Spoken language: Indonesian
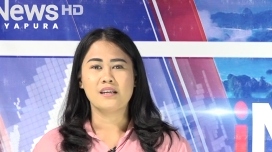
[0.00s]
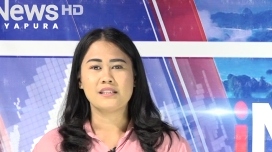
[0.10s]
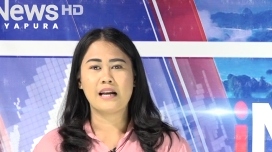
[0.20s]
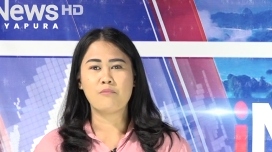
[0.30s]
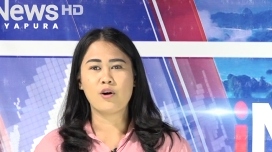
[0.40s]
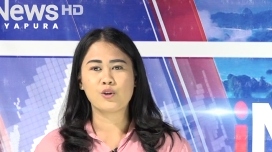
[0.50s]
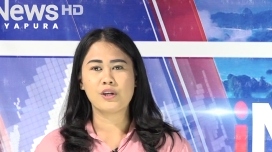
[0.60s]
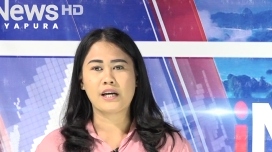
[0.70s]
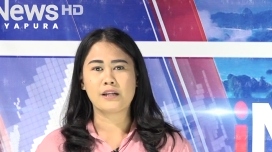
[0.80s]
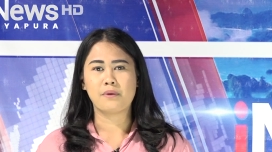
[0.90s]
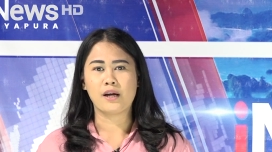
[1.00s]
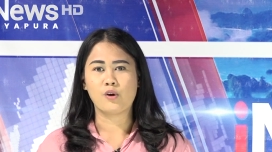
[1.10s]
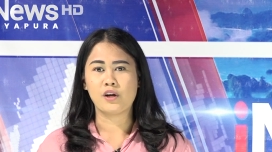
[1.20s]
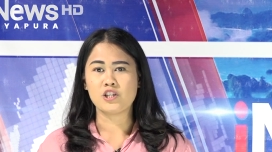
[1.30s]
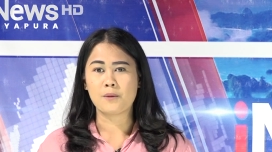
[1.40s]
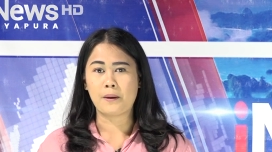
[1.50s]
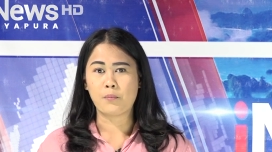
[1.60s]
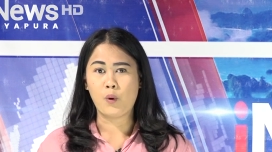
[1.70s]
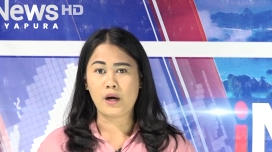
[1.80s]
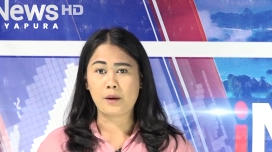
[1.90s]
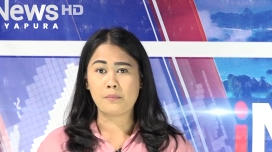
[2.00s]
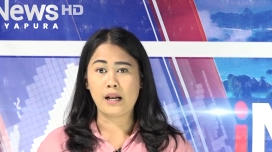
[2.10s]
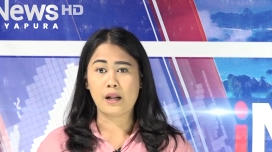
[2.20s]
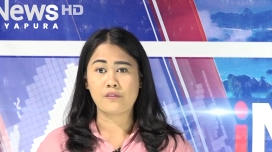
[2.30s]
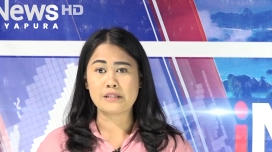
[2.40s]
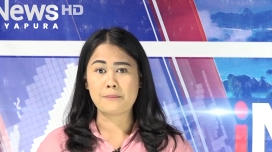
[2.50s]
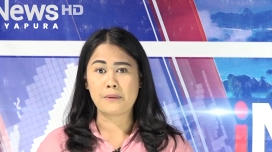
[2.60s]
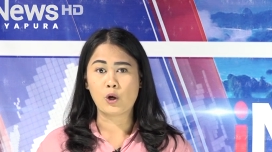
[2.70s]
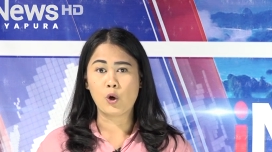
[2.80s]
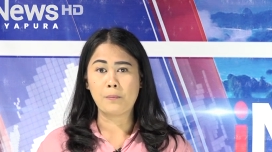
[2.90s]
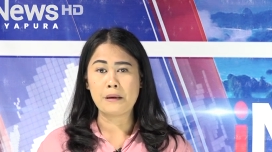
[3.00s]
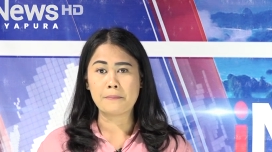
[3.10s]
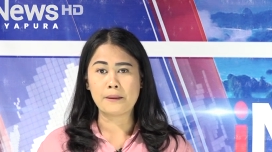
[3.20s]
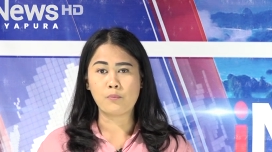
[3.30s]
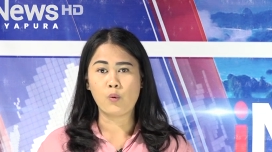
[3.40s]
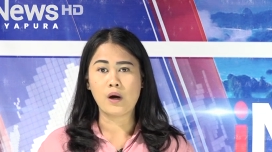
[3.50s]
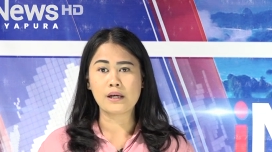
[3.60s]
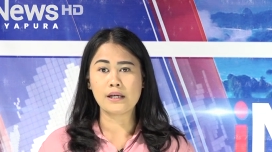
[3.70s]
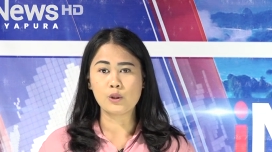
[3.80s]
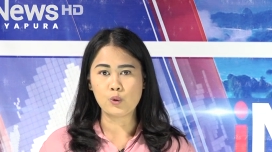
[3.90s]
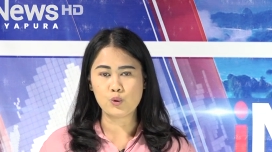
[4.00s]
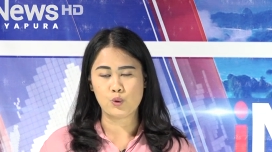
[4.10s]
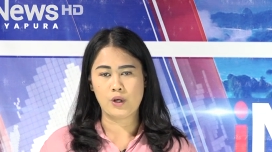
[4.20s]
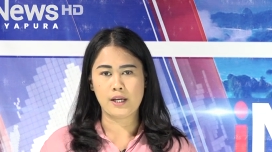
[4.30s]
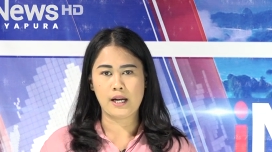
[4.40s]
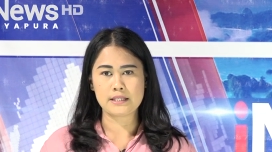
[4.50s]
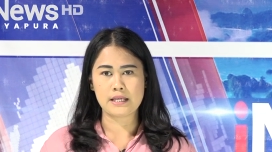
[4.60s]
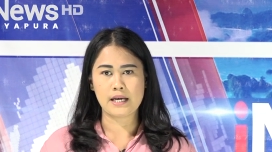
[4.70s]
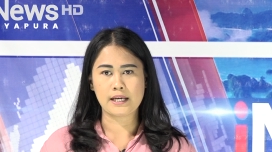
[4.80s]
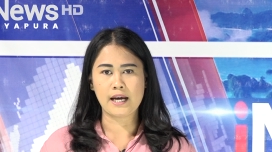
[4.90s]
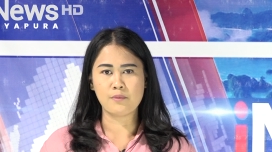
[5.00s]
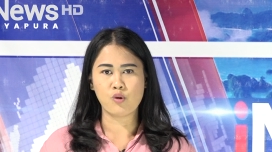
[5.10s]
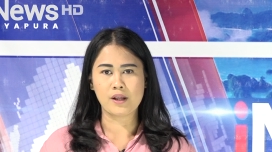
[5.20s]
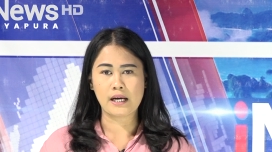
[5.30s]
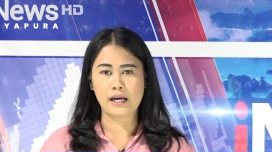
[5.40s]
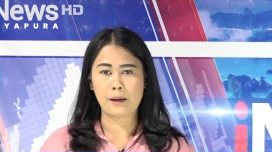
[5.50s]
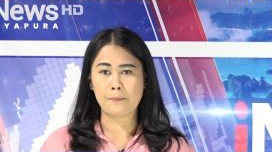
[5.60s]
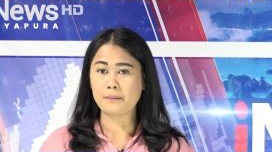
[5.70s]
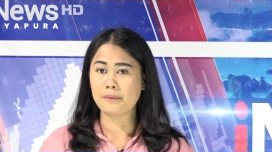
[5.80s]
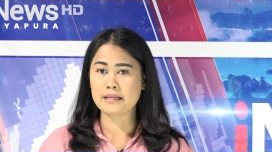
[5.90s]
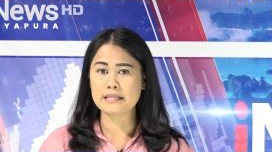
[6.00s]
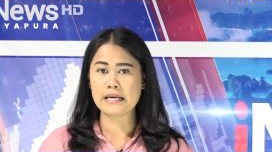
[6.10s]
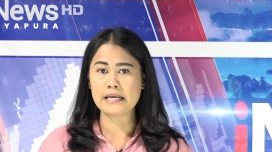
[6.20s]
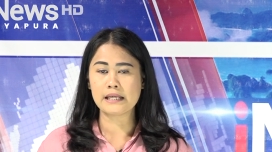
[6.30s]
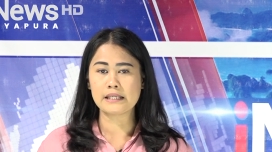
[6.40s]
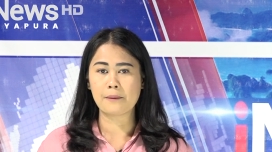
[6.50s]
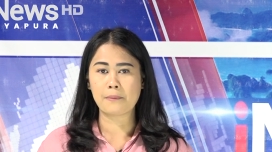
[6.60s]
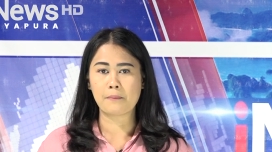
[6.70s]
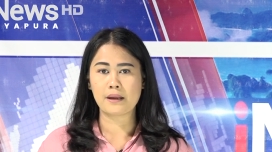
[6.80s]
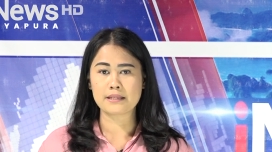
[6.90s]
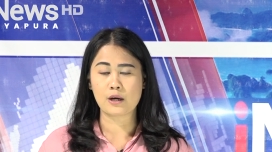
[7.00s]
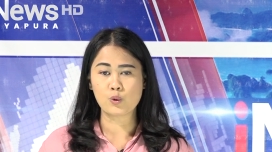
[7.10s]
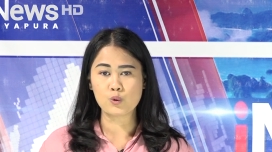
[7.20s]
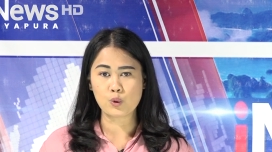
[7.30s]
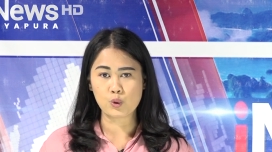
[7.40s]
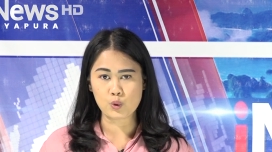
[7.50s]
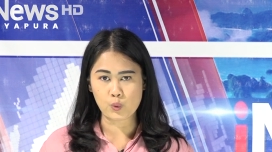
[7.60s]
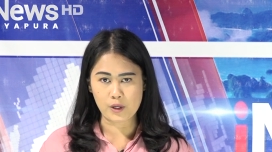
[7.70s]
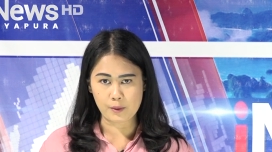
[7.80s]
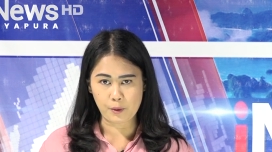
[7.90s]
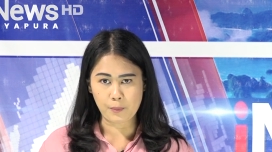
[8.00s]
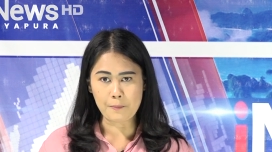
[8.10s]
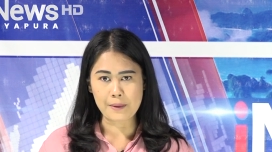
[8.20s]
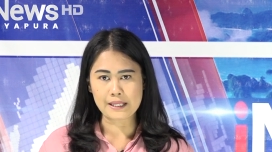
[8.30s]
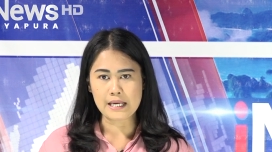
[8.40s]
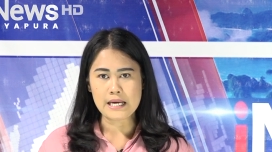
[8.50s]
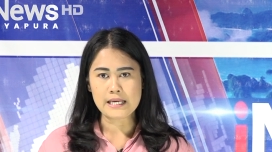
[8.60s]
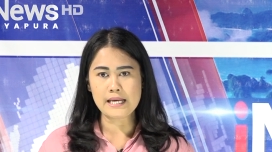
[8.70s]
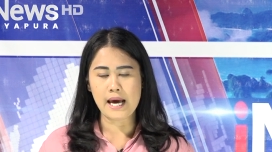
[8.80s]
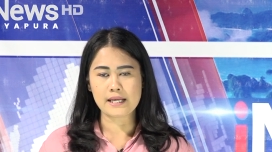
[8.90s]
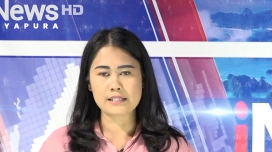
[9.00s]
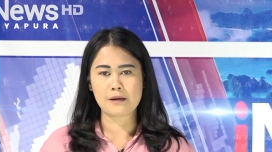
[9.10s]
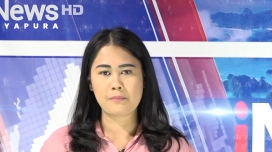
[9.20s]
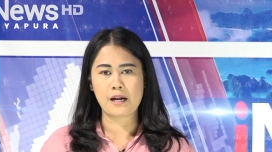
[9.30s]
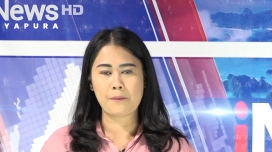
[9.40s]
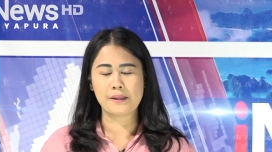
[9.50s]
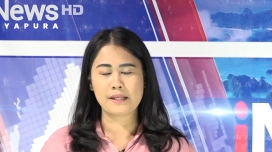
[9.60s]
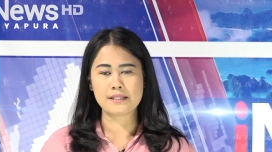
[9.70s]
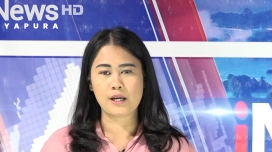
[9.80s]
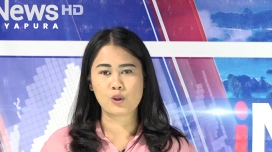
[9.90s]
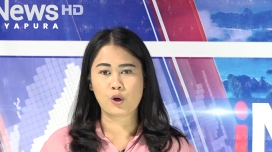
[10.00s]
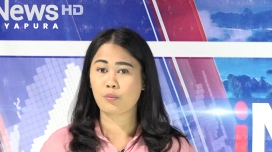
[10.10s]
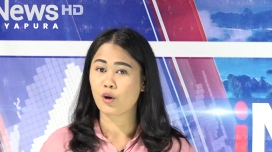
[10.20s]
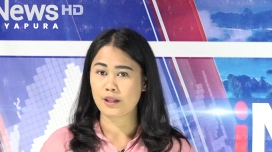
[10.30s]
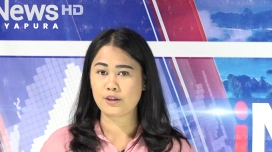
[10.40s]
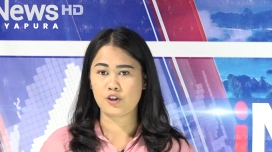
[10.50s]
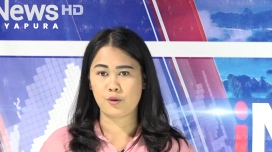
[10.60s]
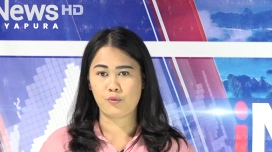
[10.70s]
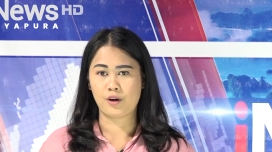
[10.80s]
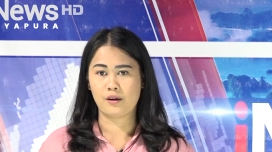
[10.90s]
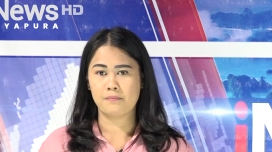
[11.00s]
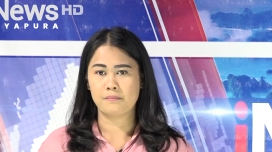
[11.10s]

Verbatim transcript: Dalam waktu dekat, Bank Indonesia Papua akan menggelar Festival Kopi Papua ke-7 yang dilaksanakan mulai tanggal 14 hingga 18 Agustus 2024 di eksterminal PT Entrop Kota Jayapura.